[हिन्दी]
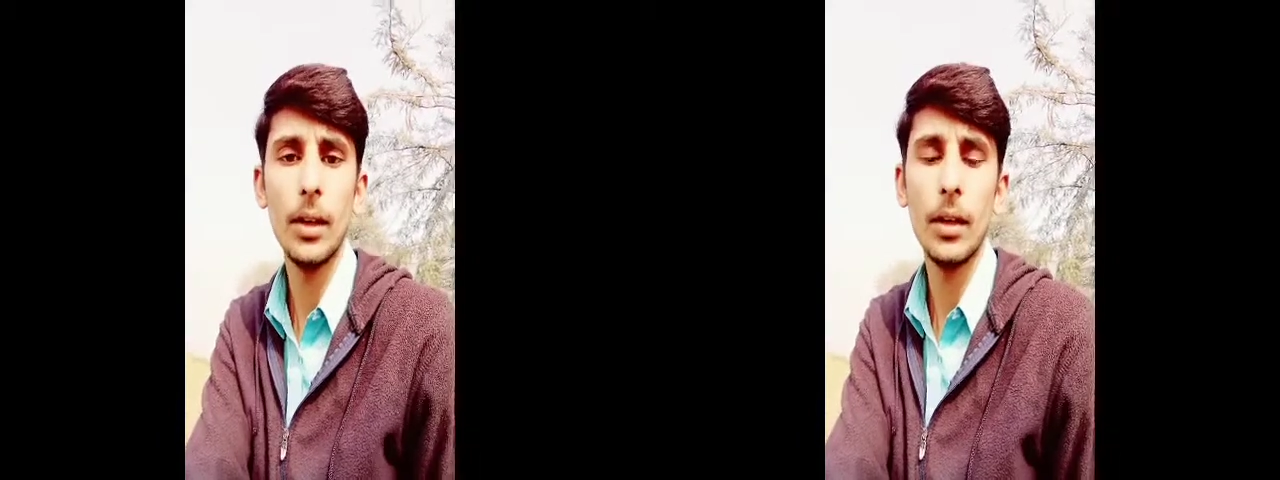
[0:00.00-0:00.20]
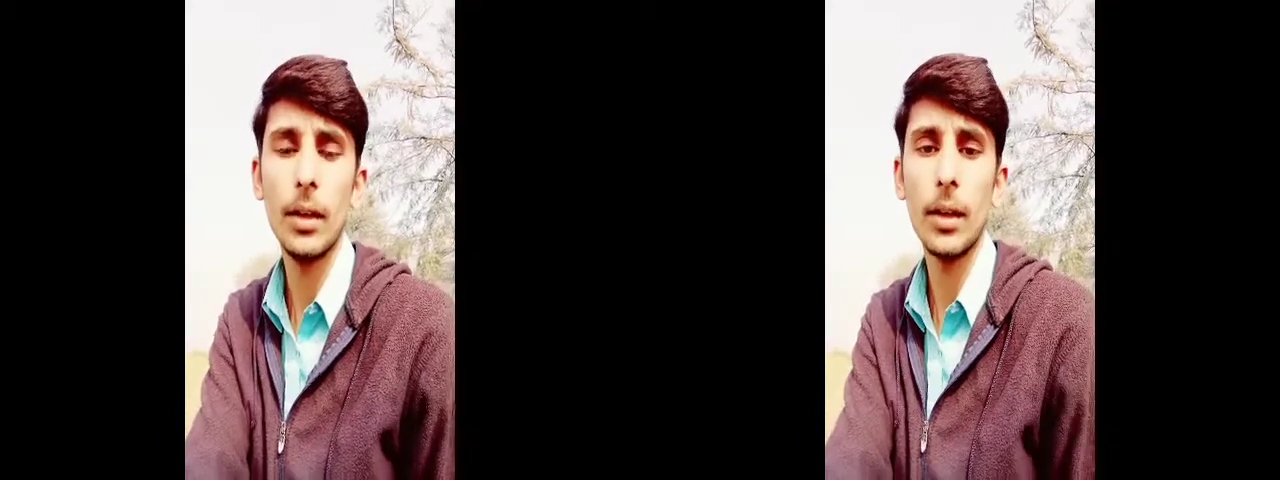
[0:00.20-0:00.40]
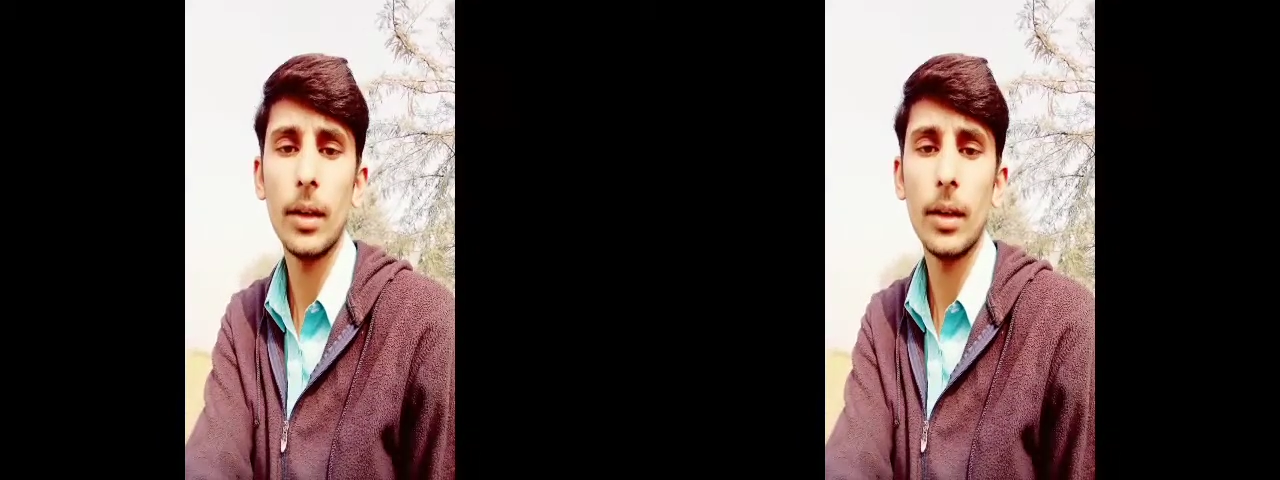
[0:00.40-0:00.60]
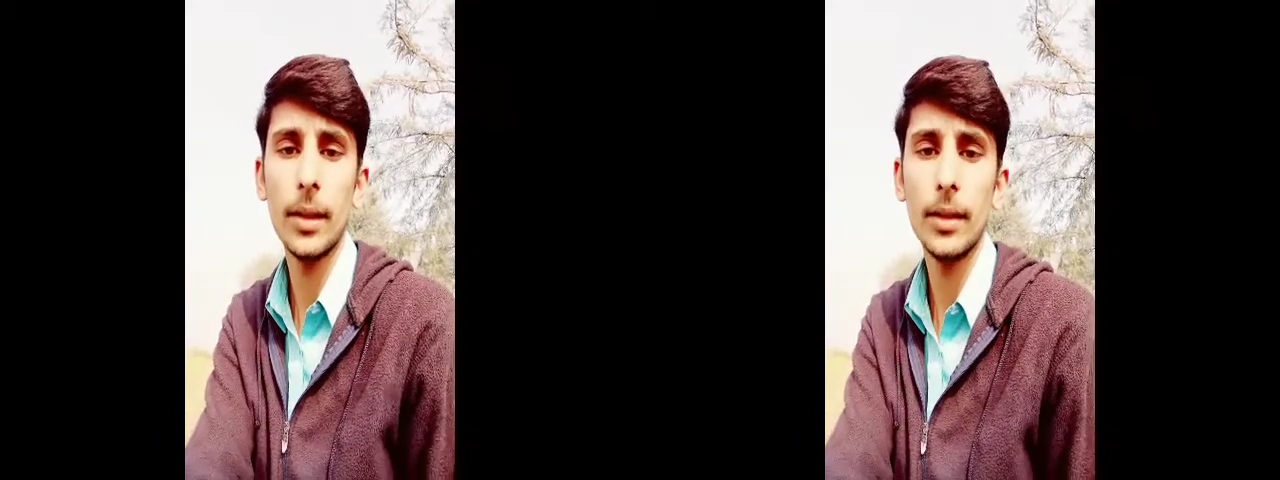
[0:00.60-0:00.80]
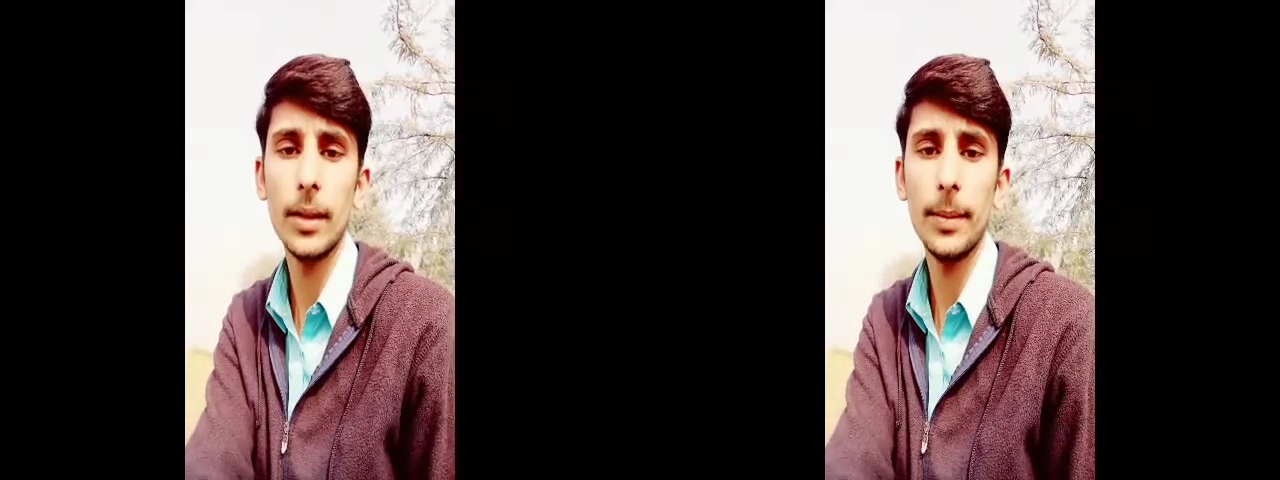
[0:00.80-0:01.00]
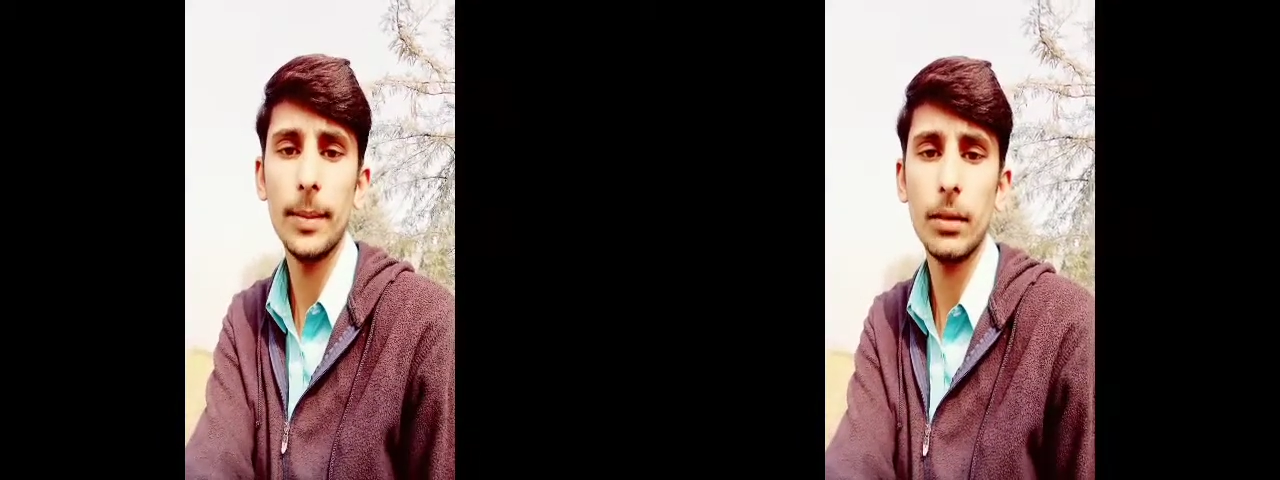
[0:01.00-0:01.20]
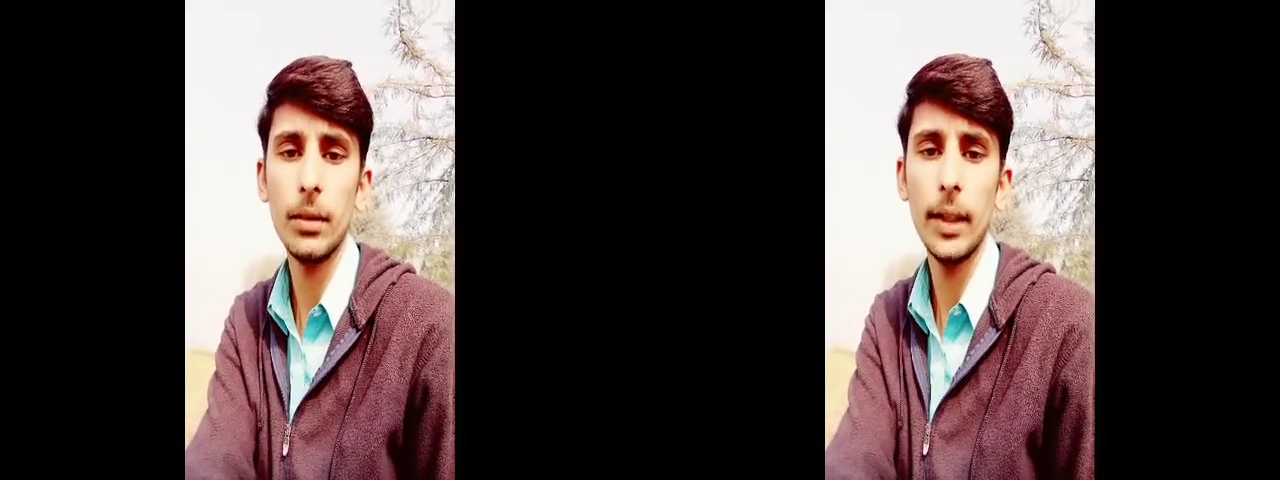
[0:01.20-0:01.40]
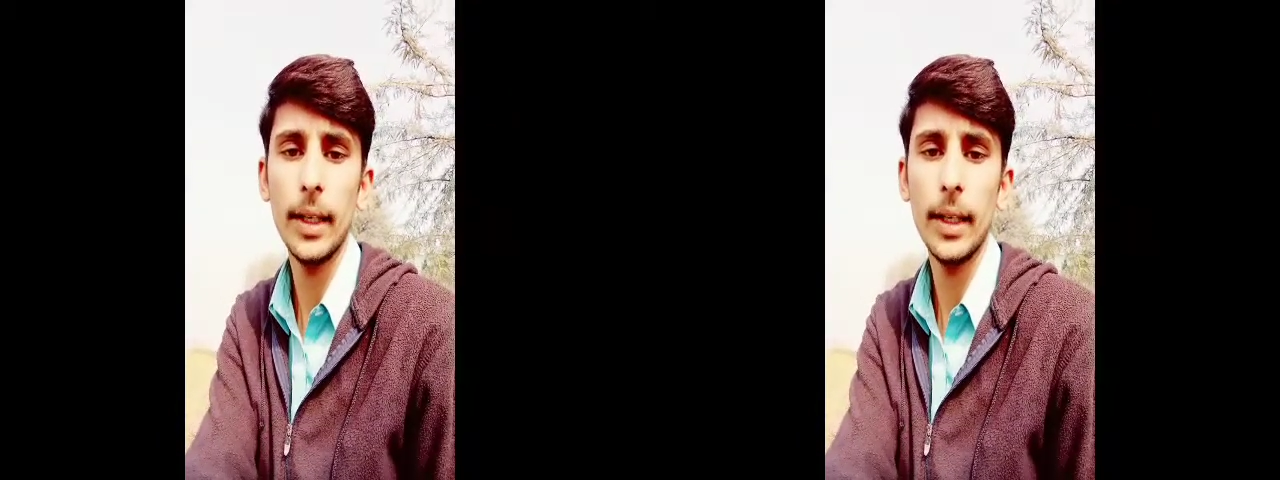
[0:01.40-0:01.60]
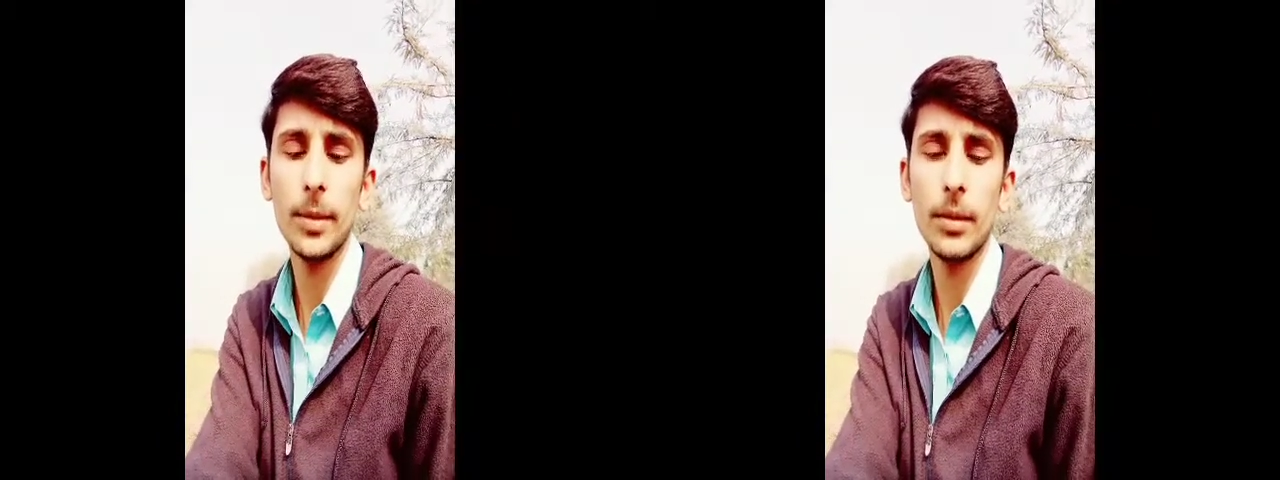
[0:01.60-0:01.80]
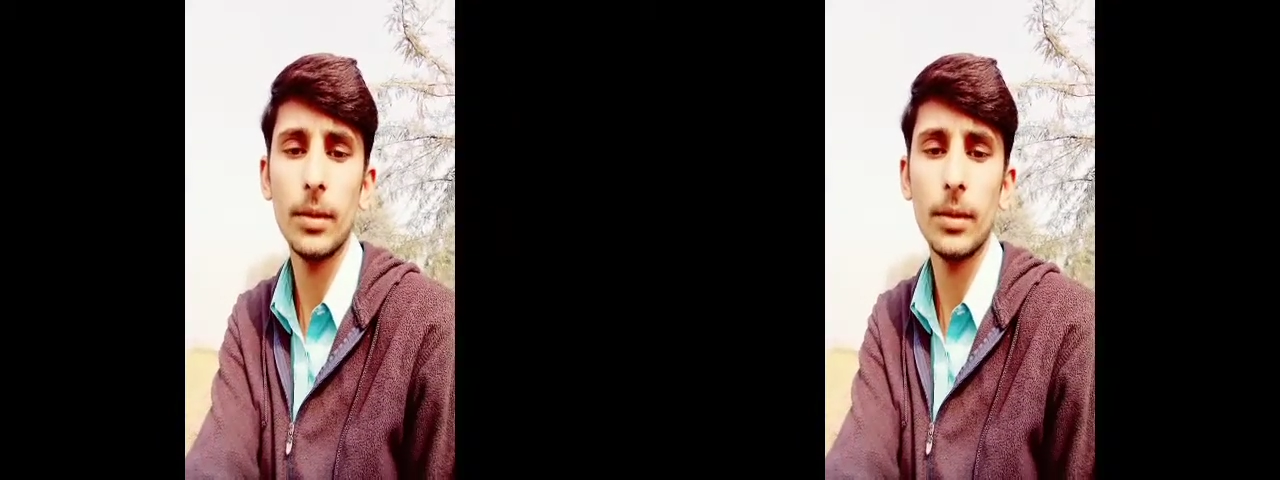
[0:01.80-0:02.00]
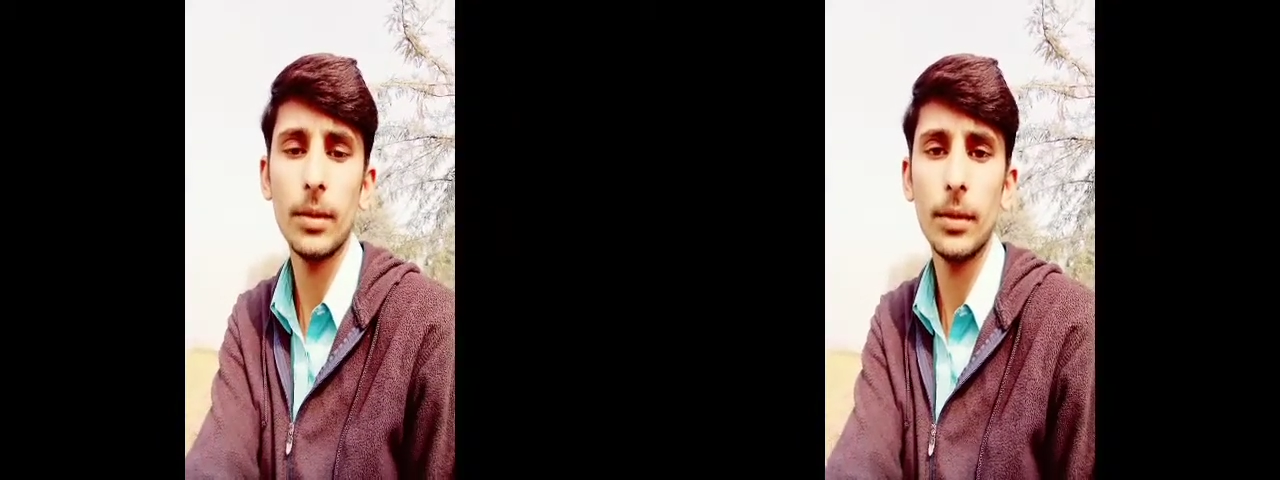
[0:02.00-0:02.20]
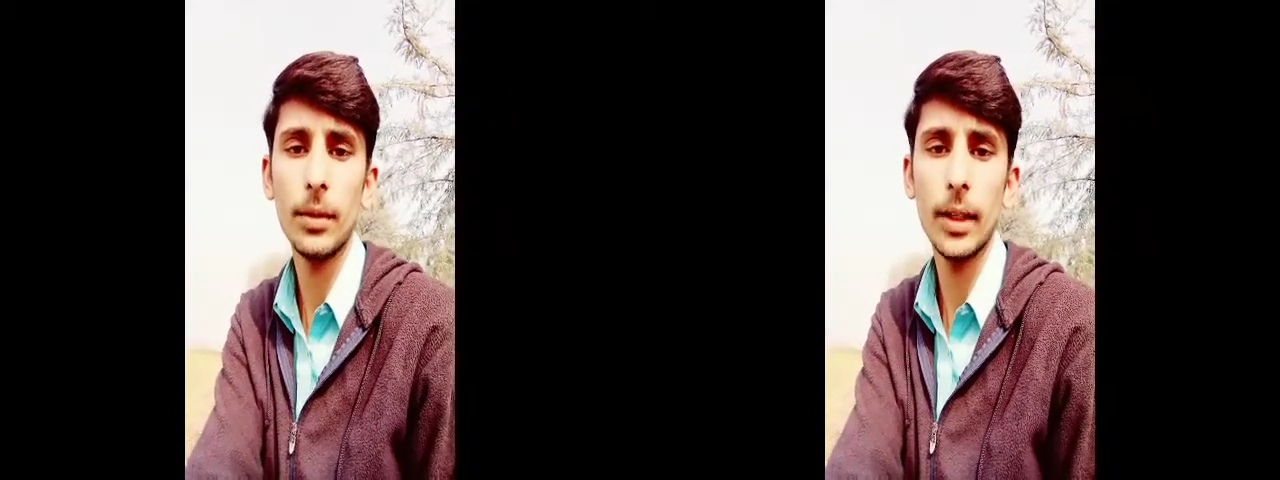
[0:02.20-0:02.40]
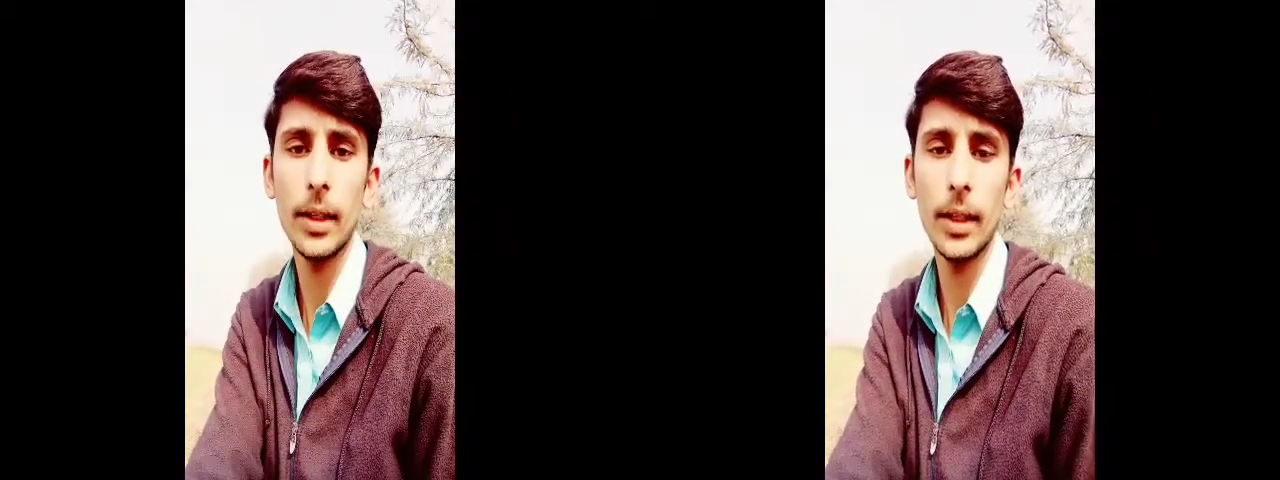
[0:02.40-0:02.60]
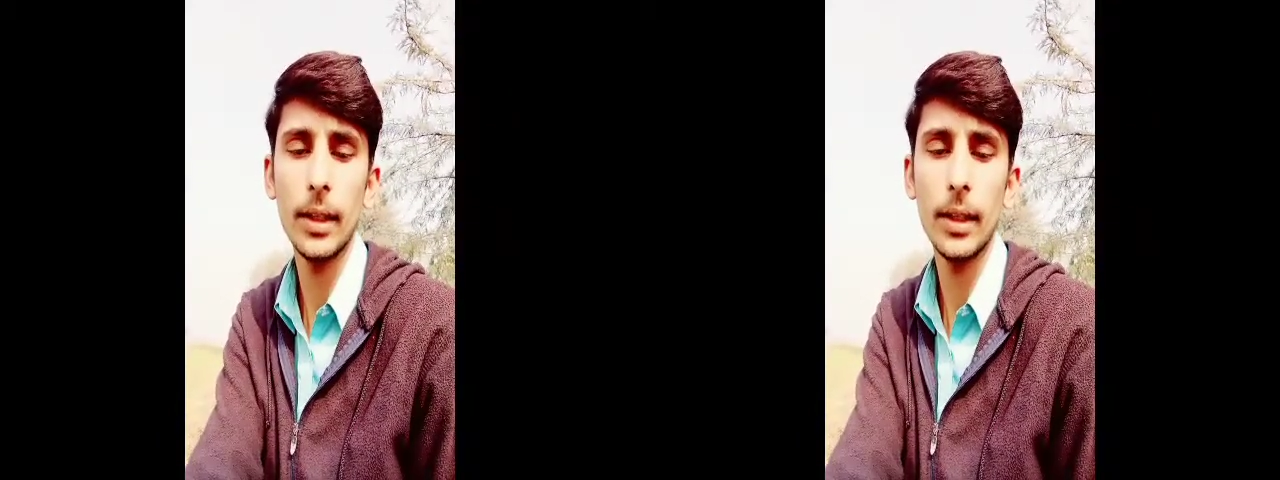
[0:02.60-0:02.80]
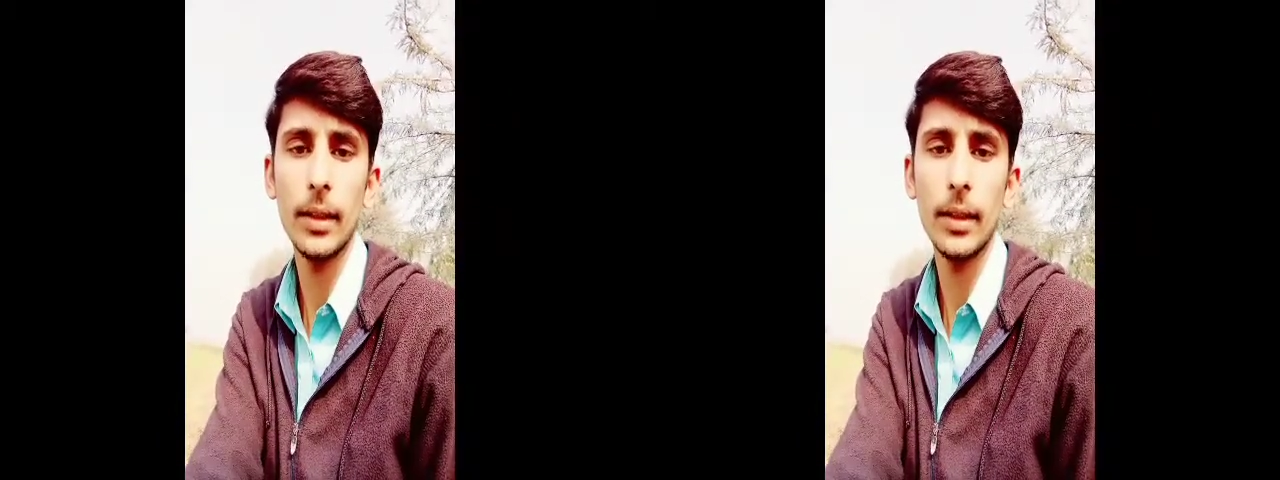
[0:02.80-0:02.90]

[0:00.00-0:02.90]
और मैं इसी पेयर को या के एपिसोड्स अपलोड कर